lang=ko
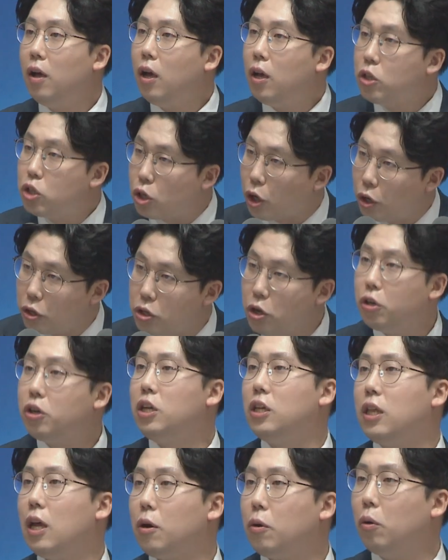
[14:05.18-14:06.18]
저녁이
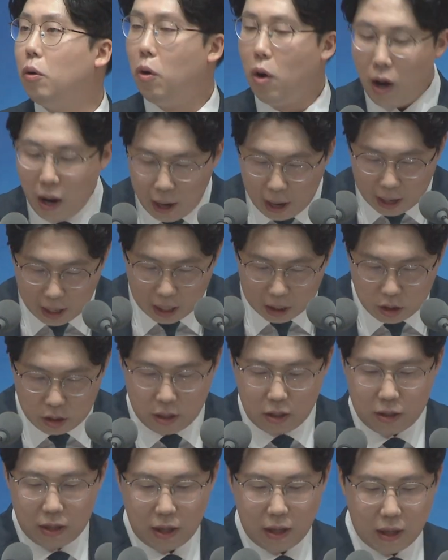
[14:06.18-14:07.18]
되고 해가
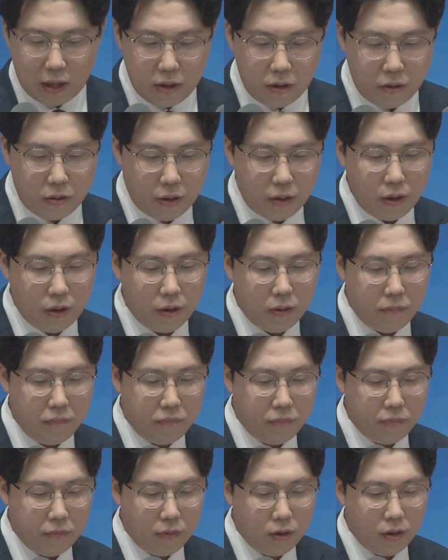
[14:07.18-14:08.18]
질 때라는 거예요.
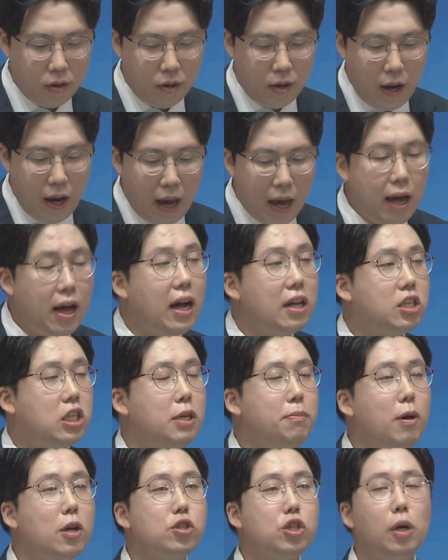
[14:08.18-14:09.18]
해가
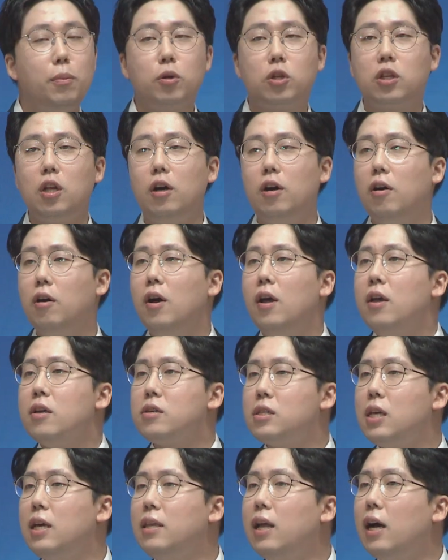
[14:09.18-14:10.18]
지면서부터
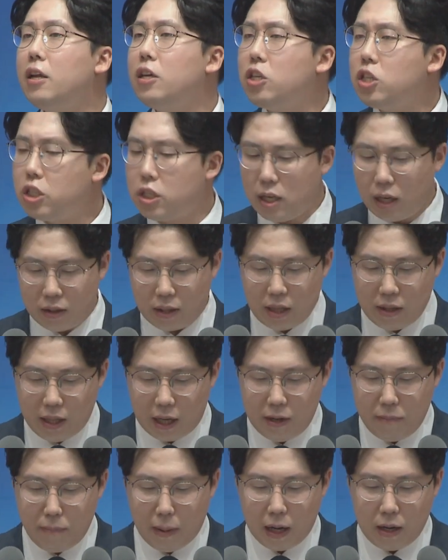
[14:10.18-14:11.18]
새날이
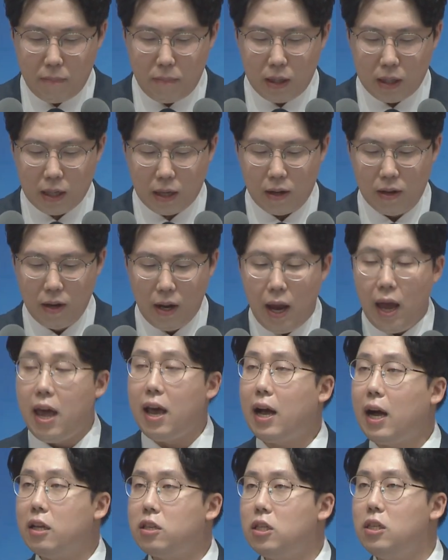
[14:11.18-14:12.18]
시작된다는 말입니다.
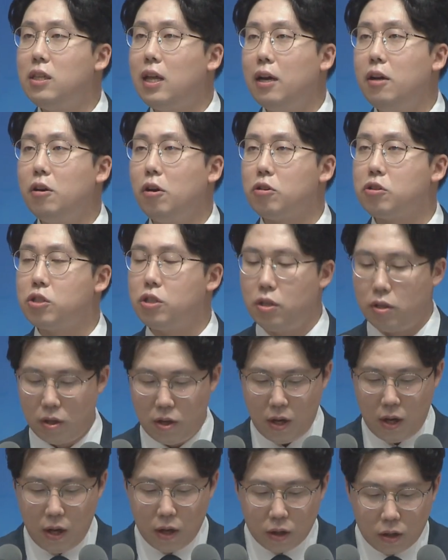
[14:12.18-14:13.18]
해가 진다는 것은
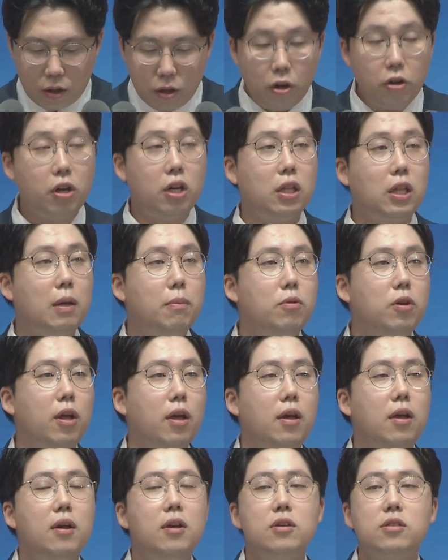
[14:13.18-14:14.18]
그렇기
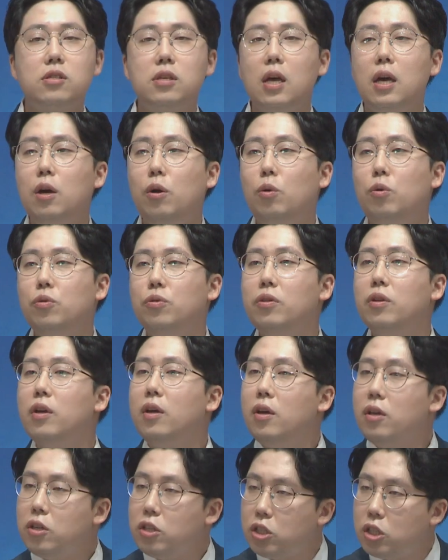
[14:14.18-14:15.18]
때문에 새로운
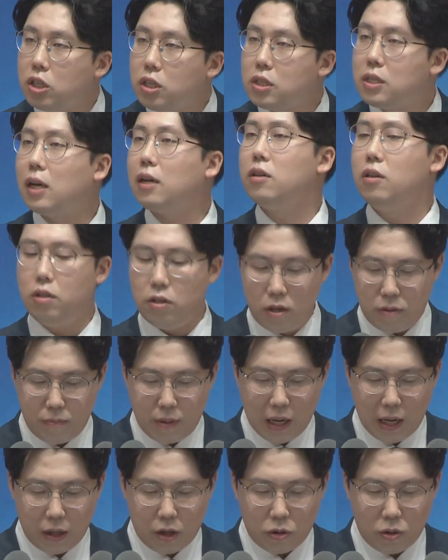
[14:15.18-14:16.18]
시작을
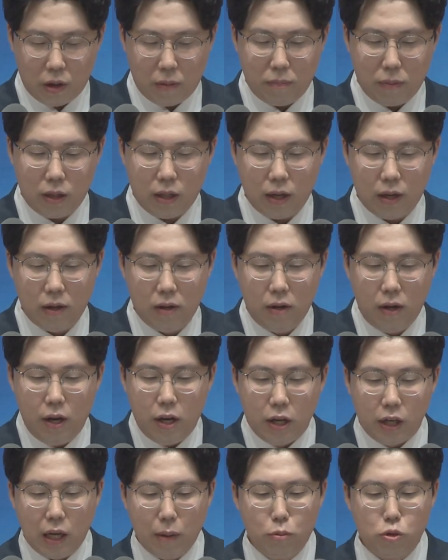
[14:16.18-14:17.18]
의미하기도 합니다.
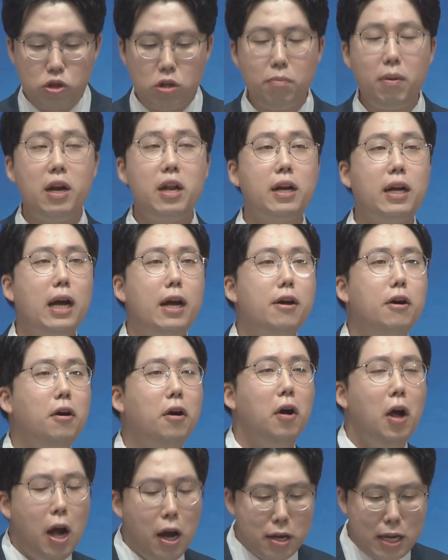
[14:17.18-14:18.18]
이게 무슨 말일까요?
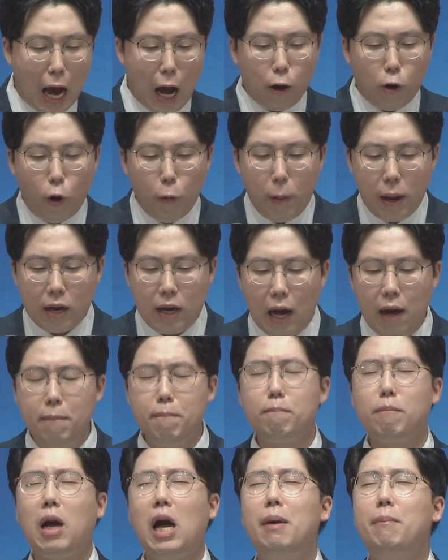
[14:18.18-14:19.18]
야곱의
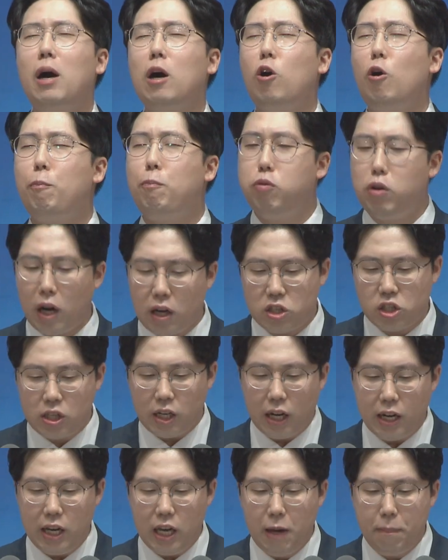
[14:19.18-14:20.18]
캄캄하고
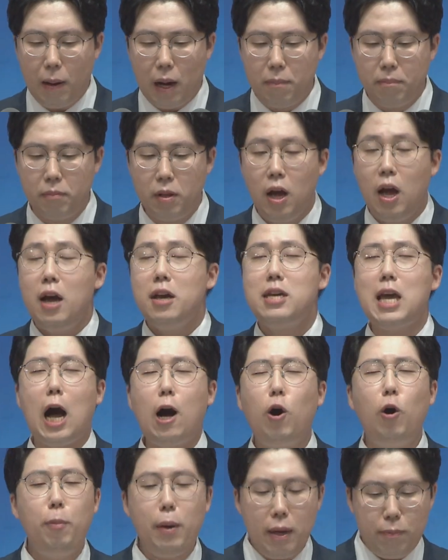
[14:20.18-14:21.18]
불확실한 이 밤,
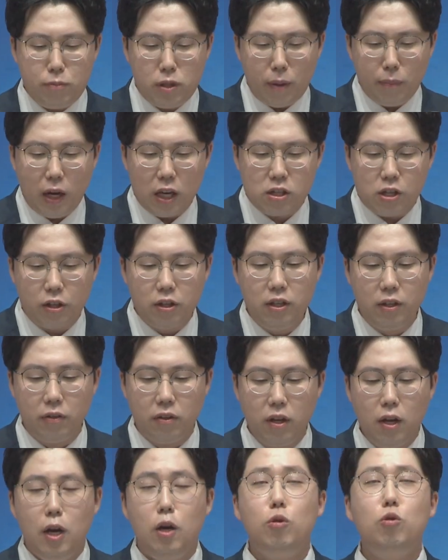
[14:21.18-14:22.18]
야곱의 입장에서는,
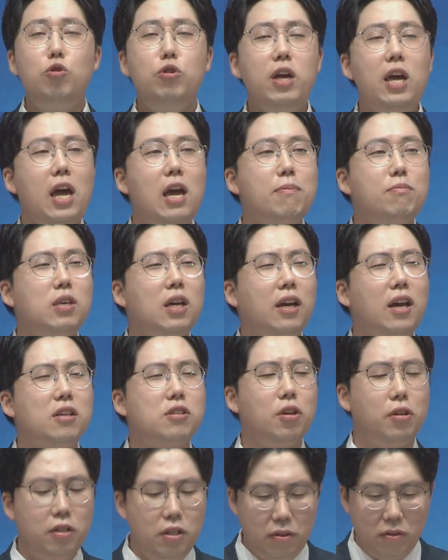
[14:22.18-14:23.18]
우리의
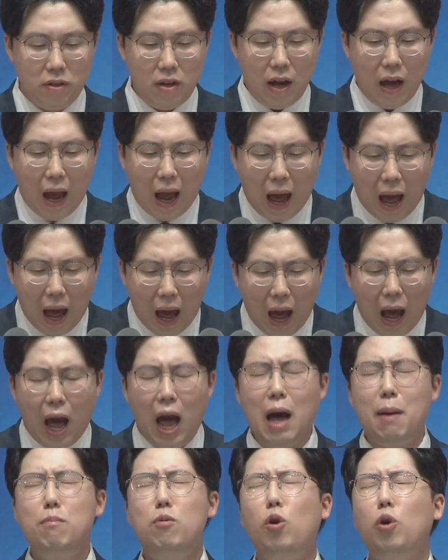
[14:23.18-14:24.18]
입장에서는
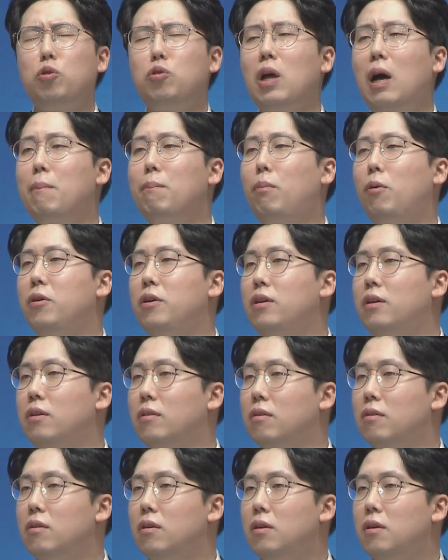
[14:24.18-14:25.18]
아무것도 안 보이는,